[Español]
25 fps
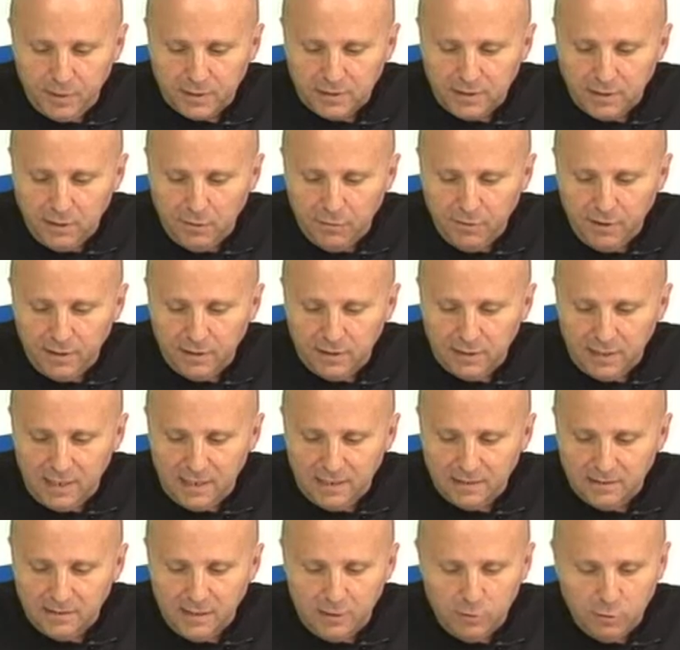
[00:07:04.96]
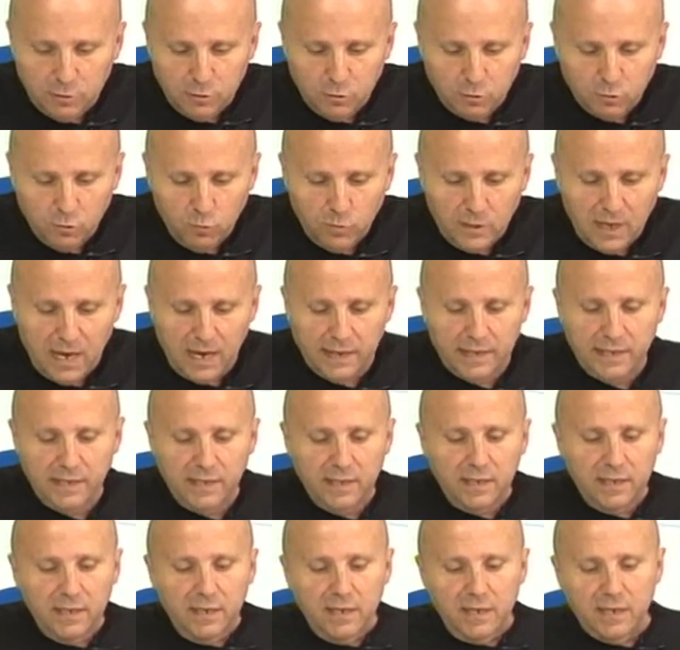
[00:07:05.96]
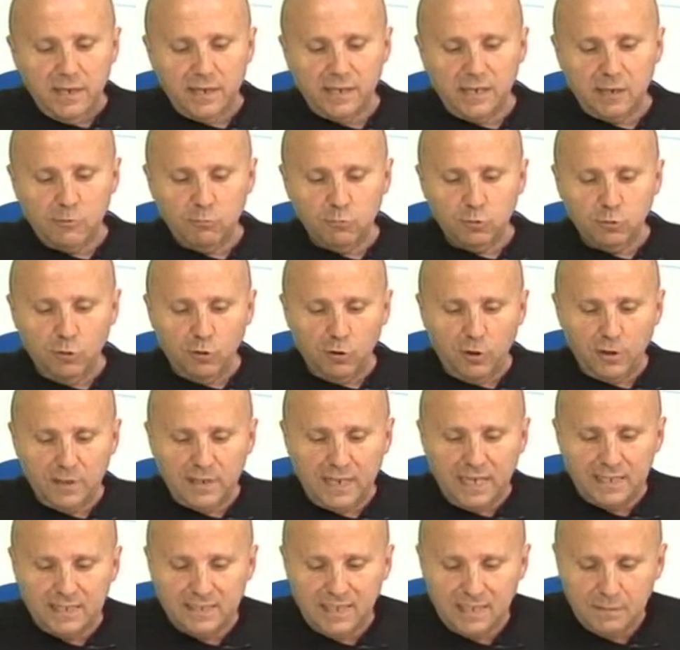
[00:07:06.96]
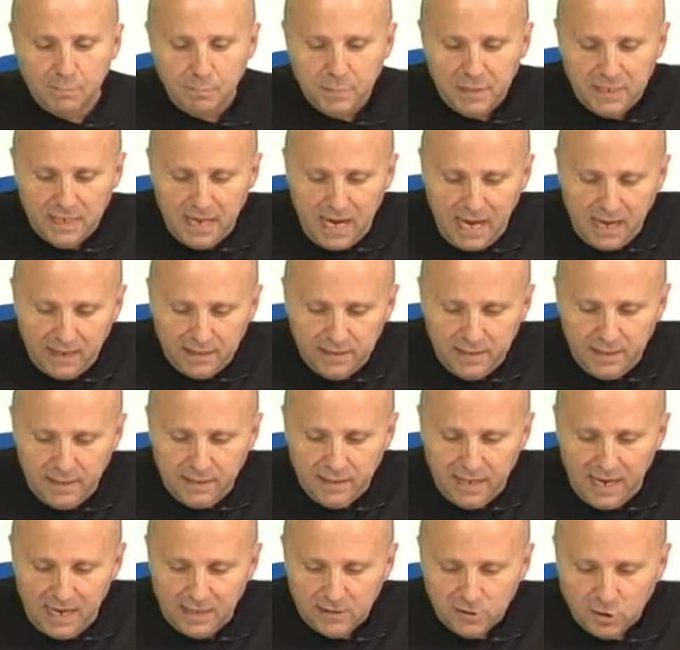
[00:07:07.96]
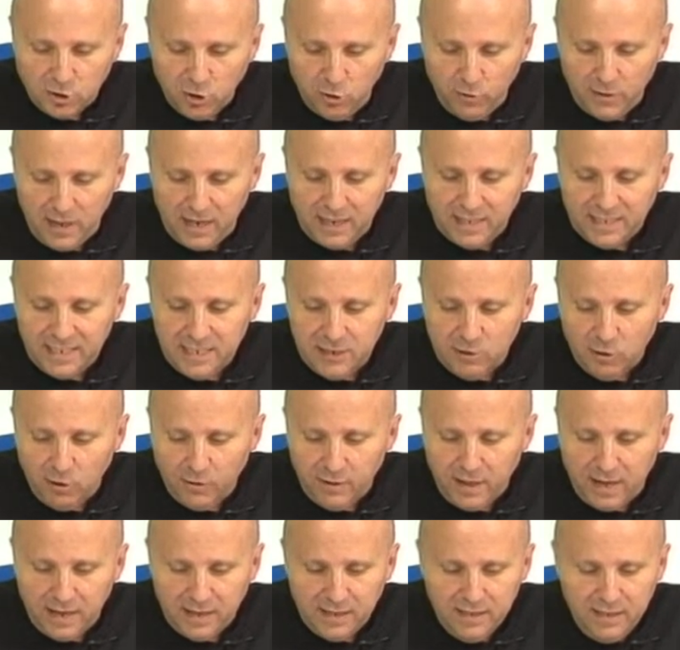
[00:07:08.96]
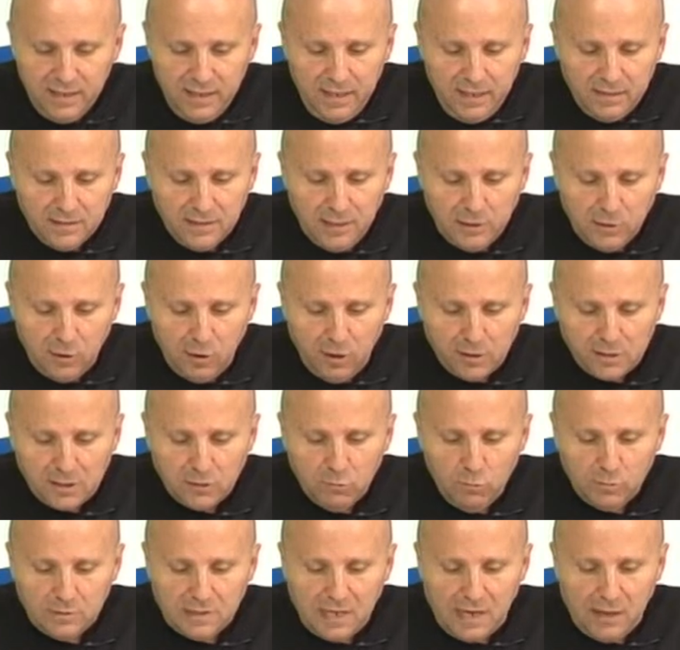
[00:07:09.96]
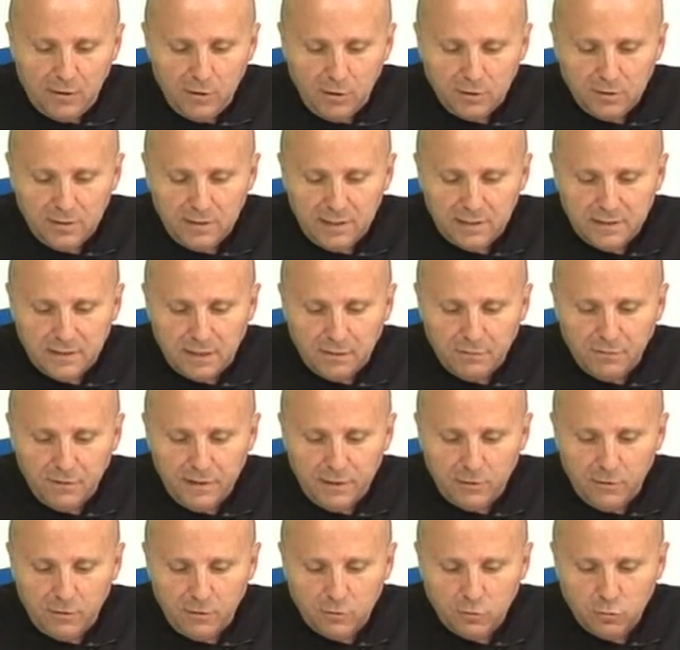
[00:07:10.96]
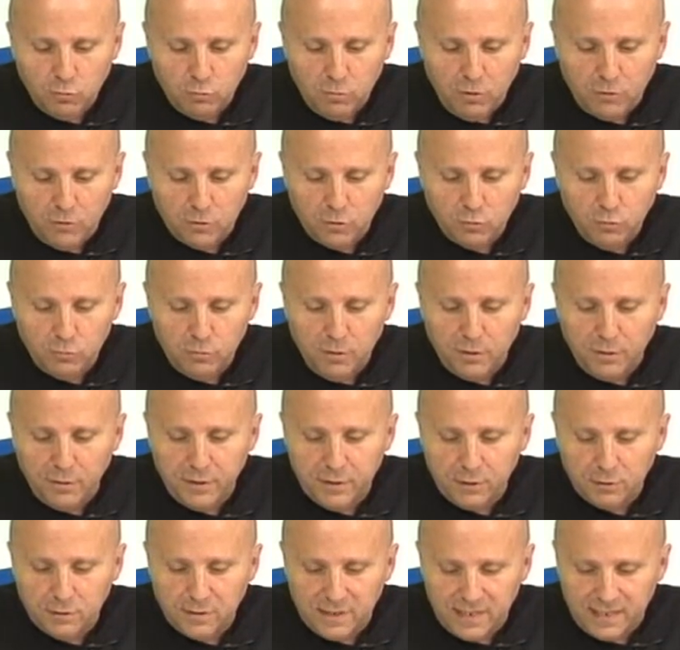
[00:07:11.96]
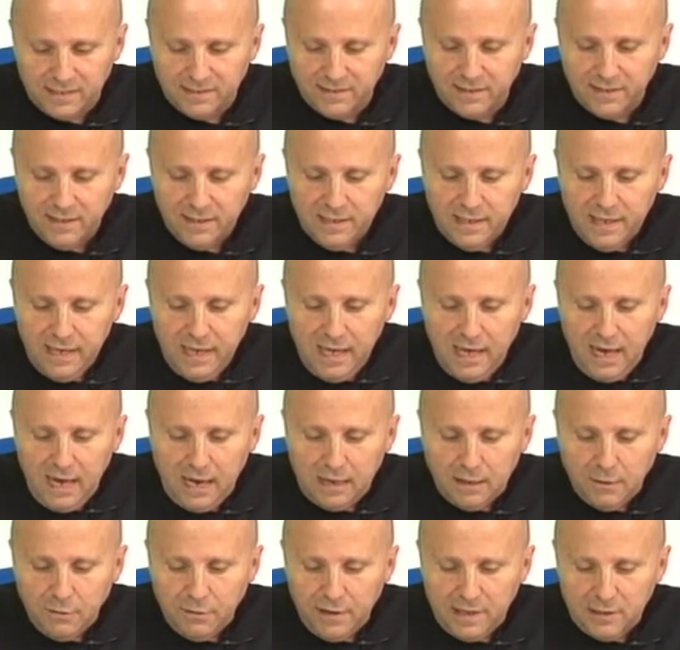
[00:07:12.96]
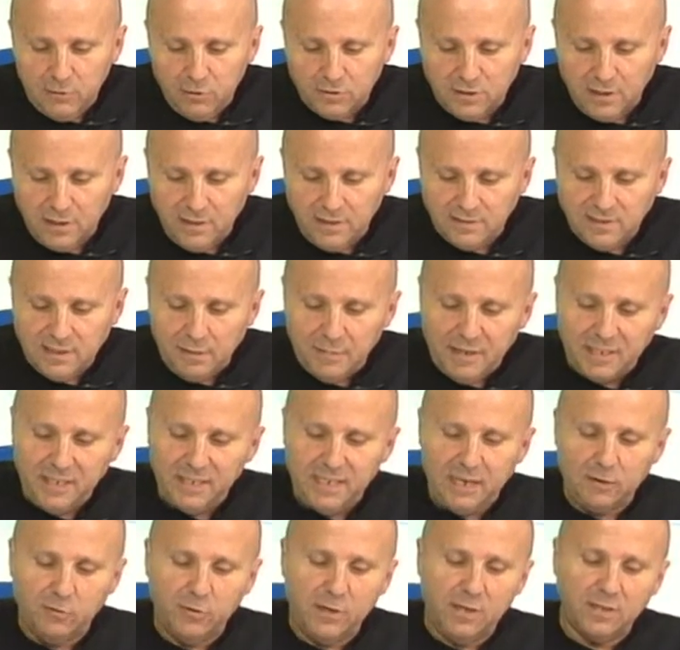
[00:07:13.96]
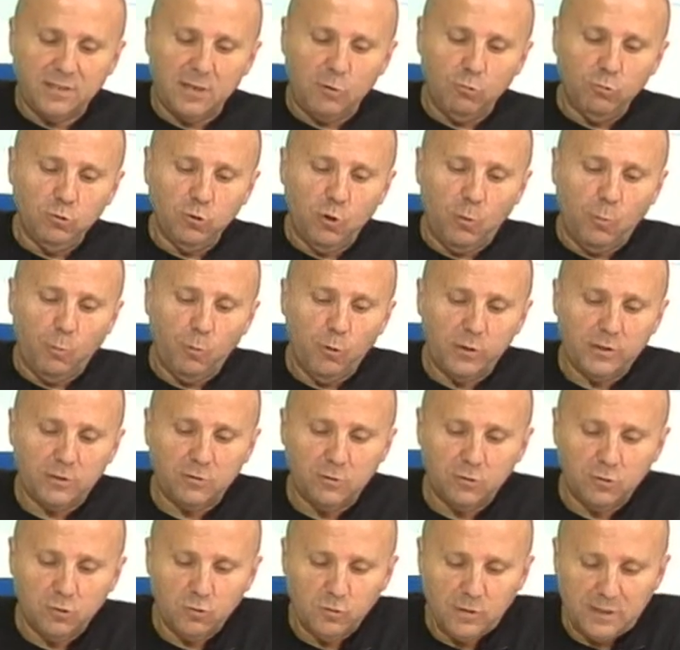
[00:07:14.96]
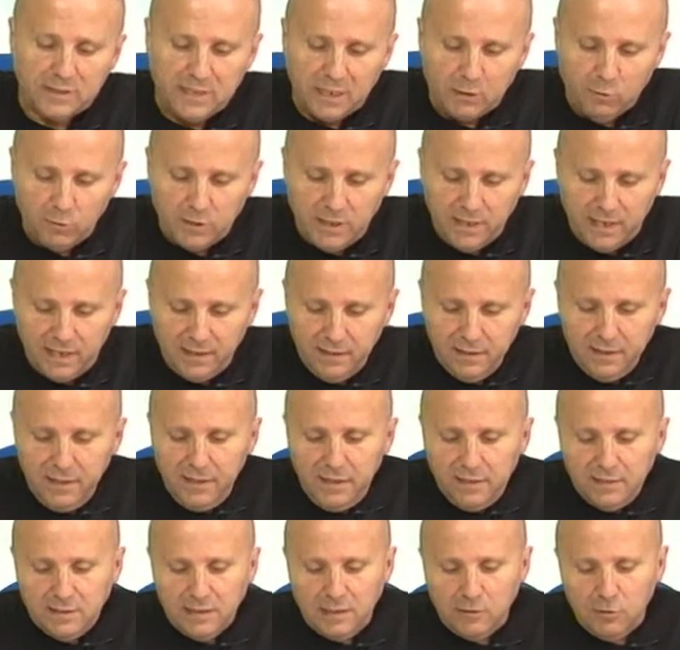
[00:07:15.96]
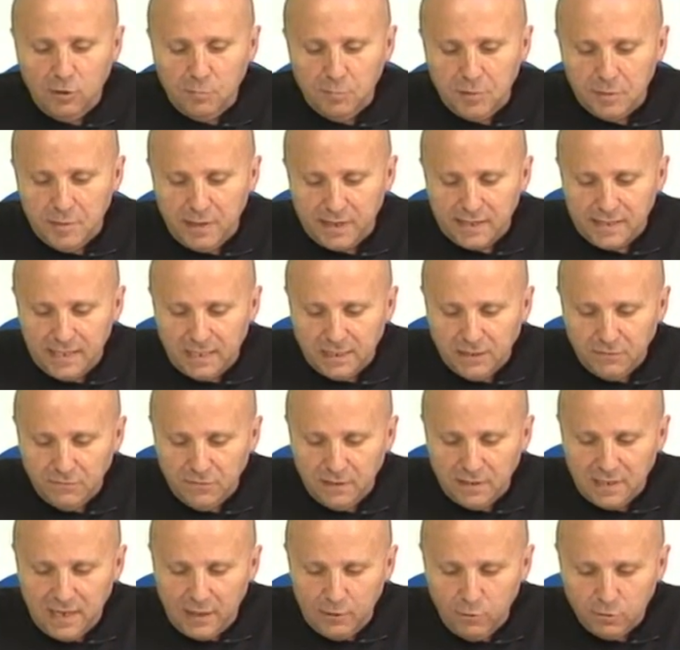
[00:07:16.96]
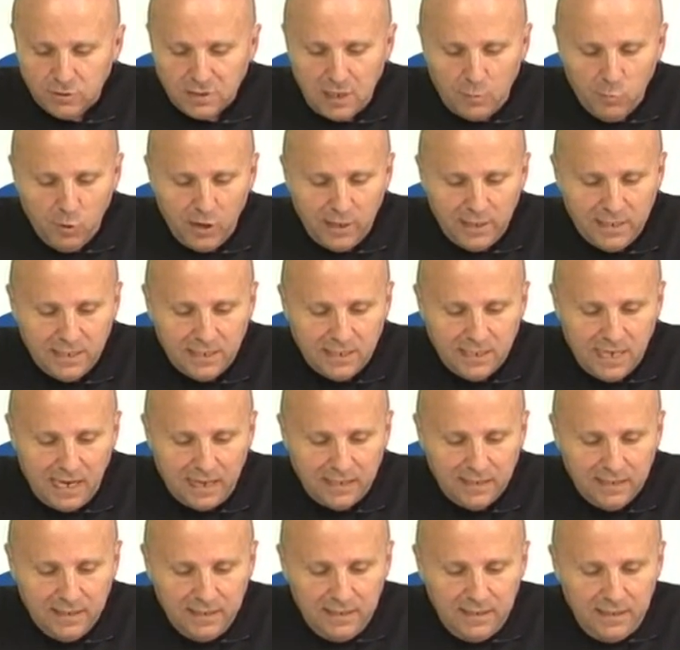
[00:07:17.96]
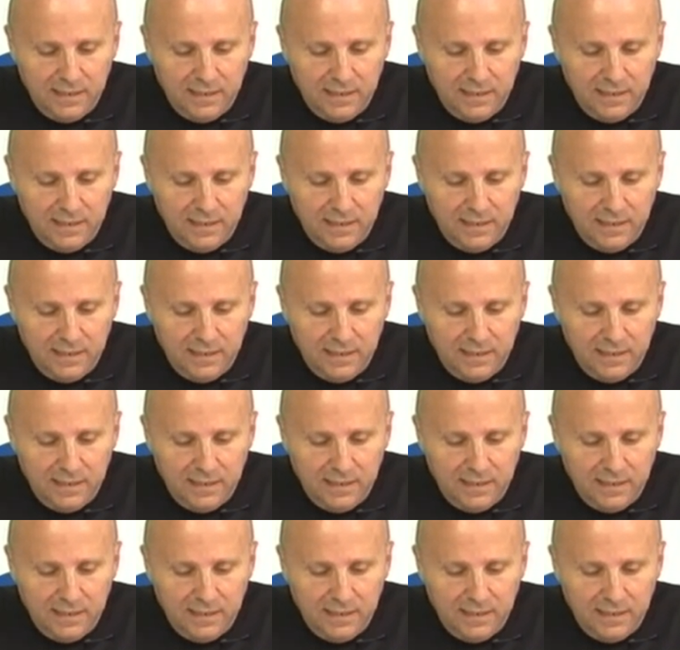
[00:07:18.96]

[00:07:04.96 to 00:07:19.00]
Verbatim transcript: perteneciente al estilo Itosukai ejecutó los catas Pinan, Nidan, Shodan y Godan, siendo los resultados de 3-0, 2-1, 2-1 y 0-3 alzándose de esa manera con el segundo puesto en su categoría, siendo el primer clasificado Samuel Liñán